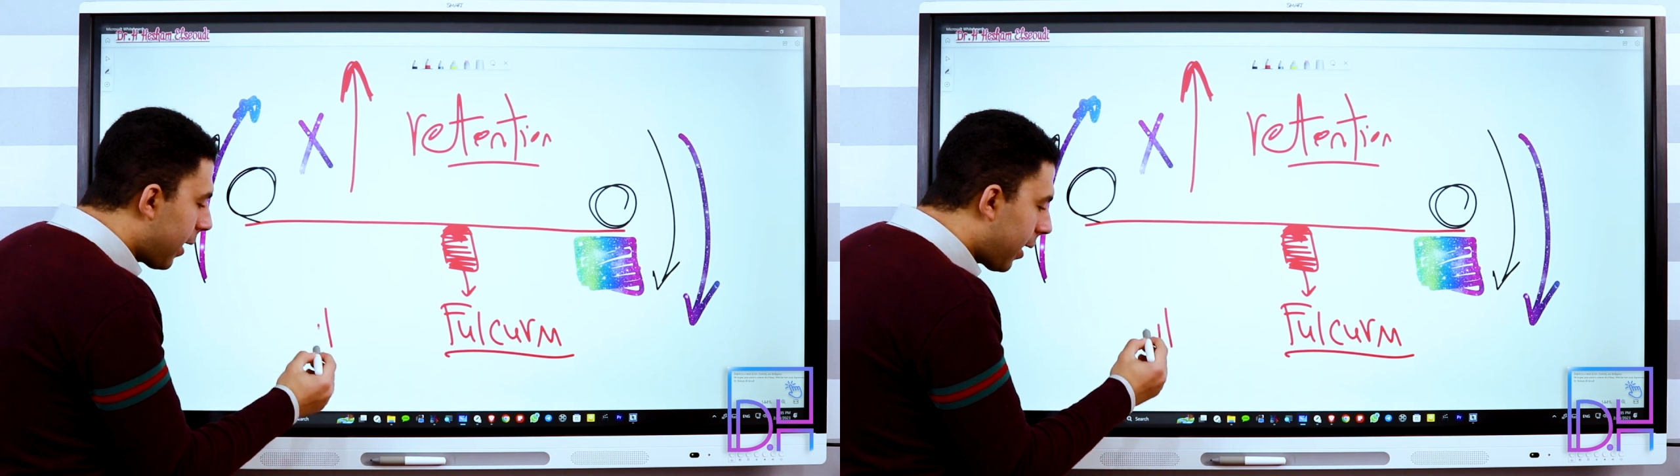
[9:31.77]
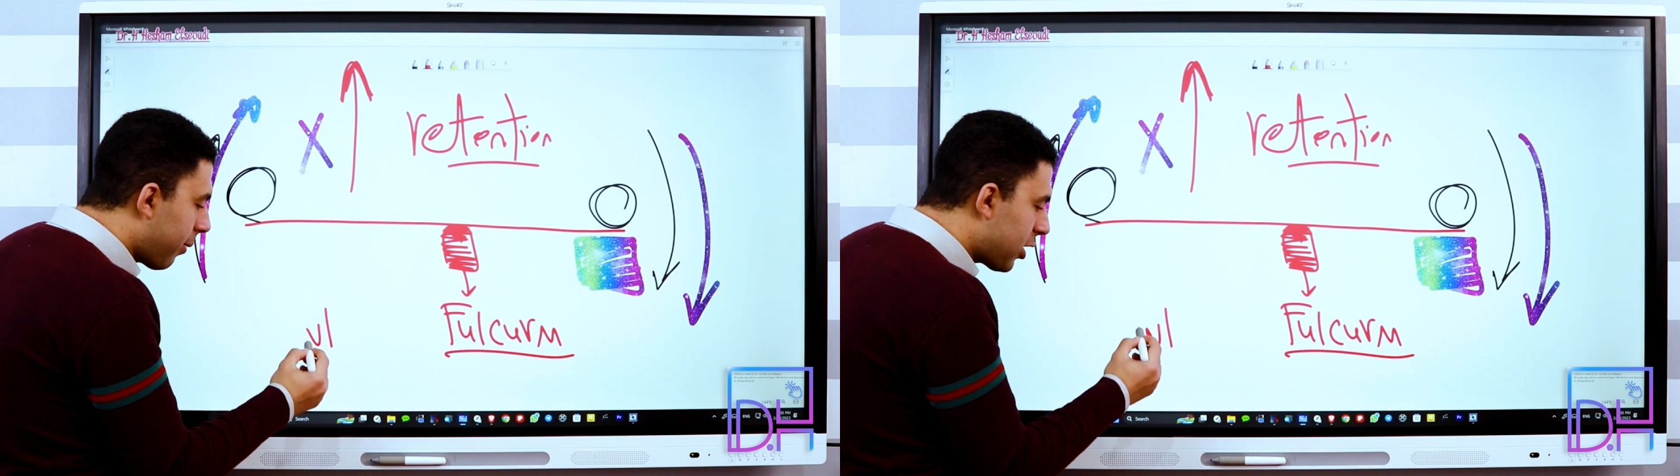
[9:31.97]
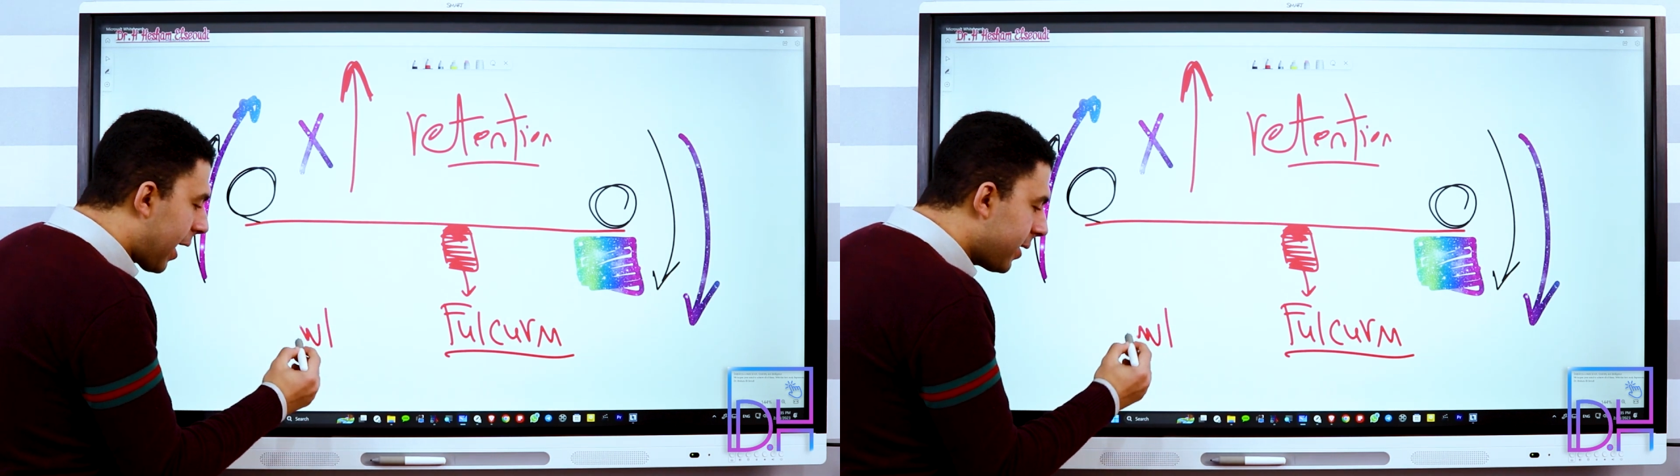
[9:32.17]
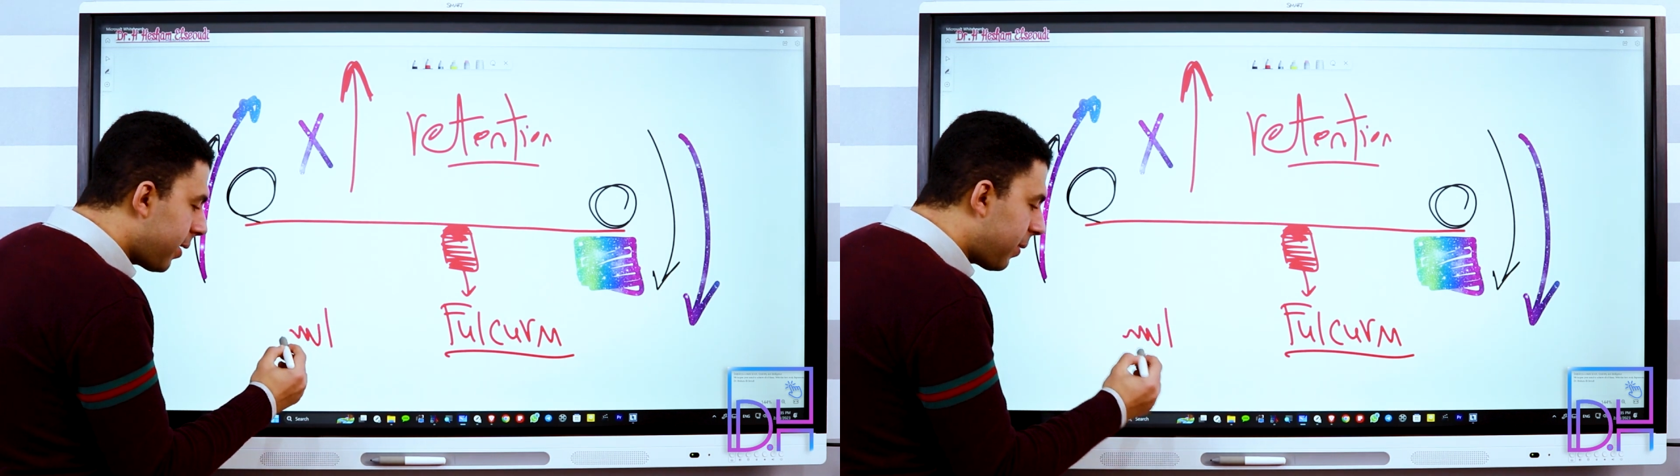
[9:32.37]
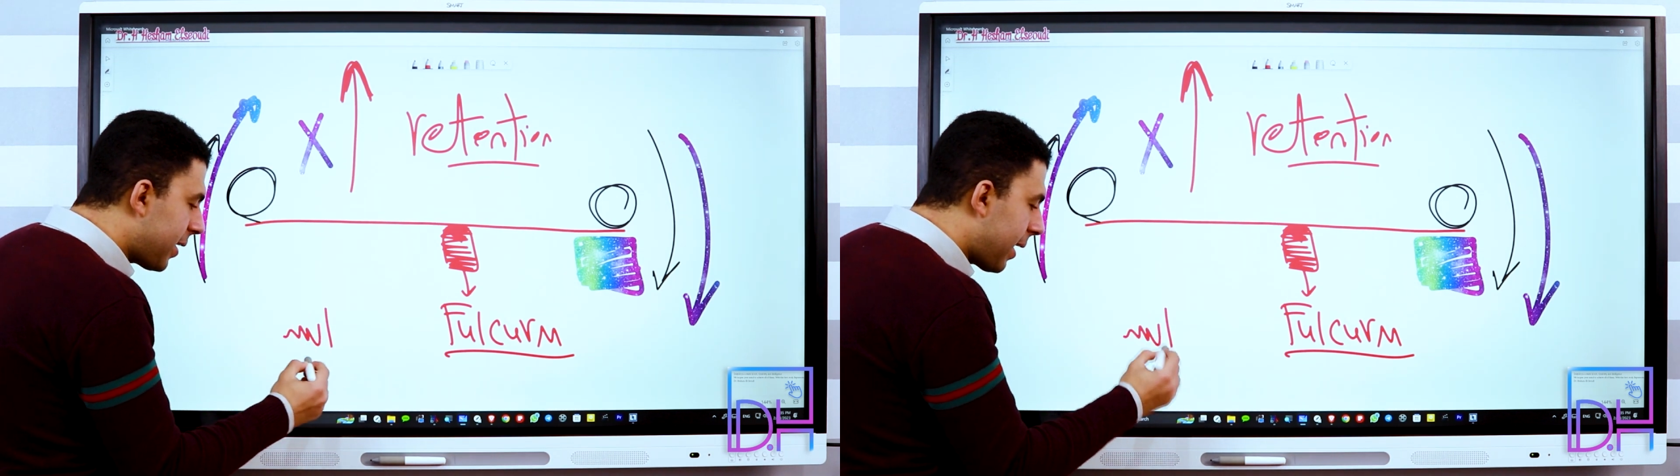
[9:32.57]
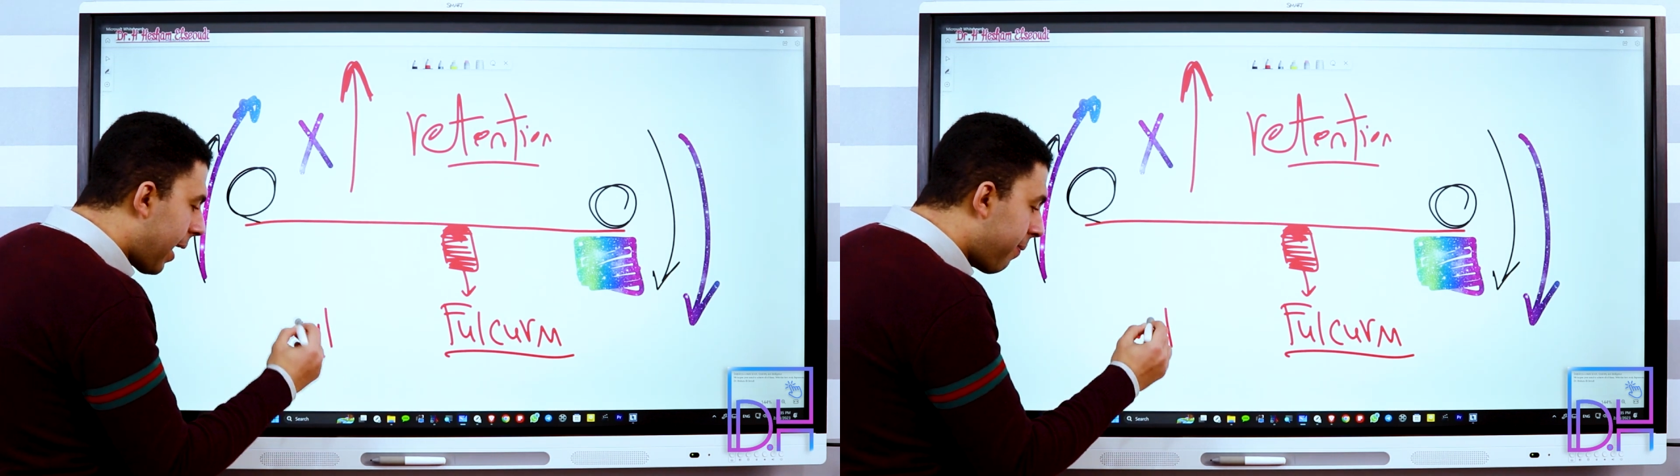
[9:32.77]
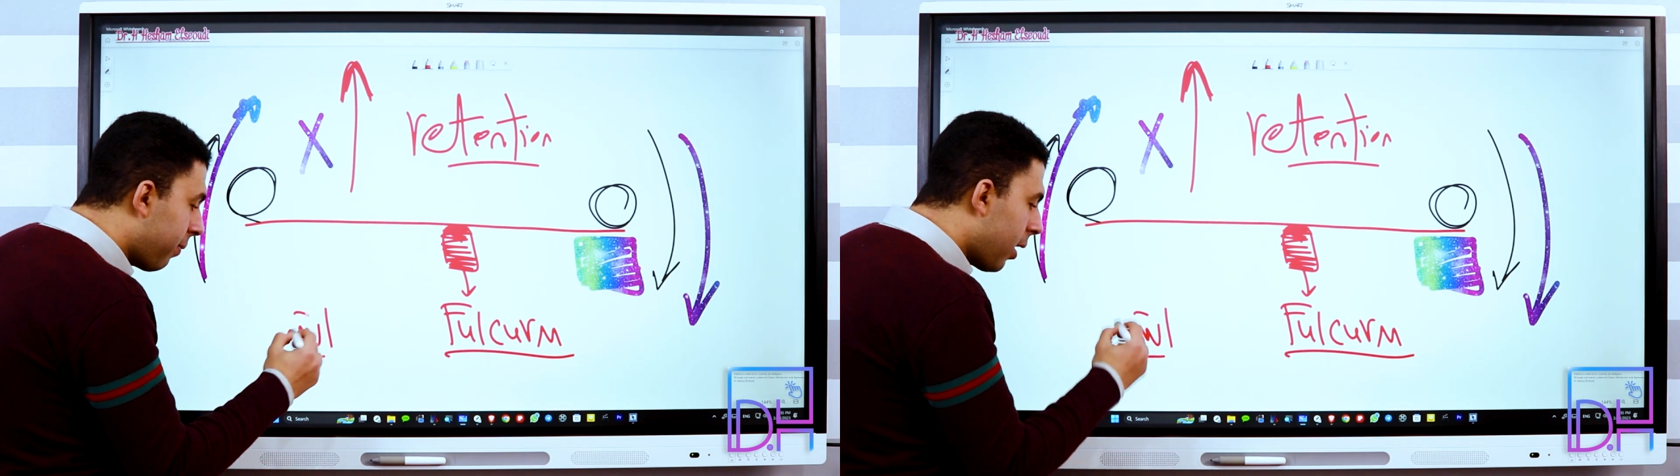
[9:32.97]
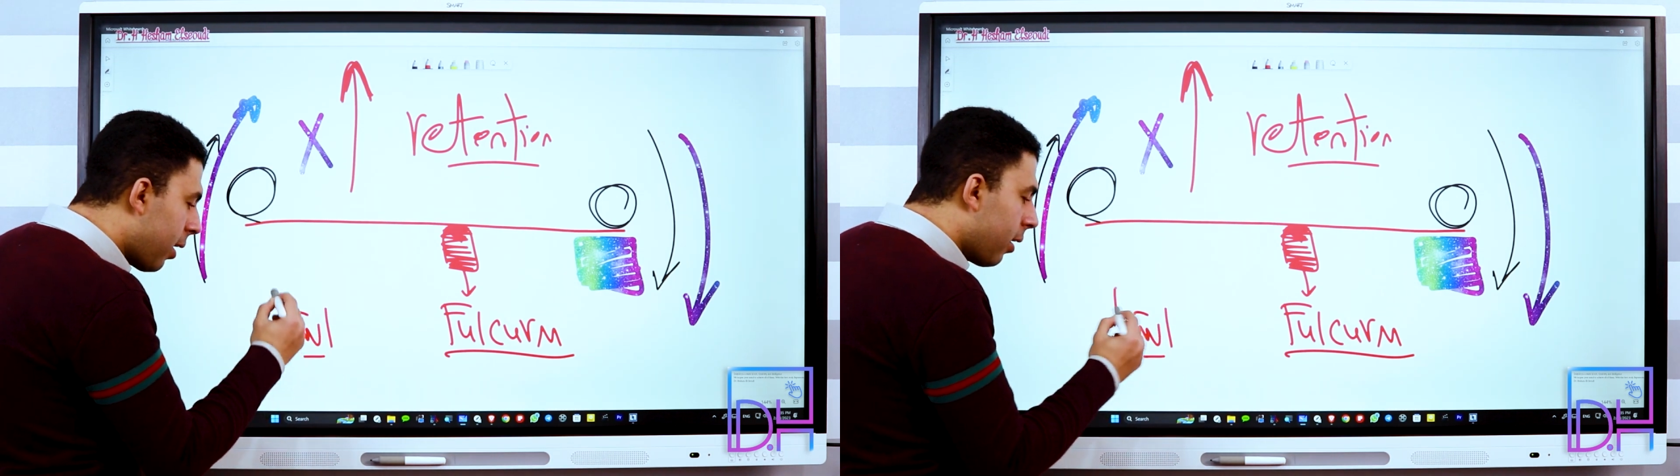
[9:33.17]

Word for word: انا مش عايز ابتسام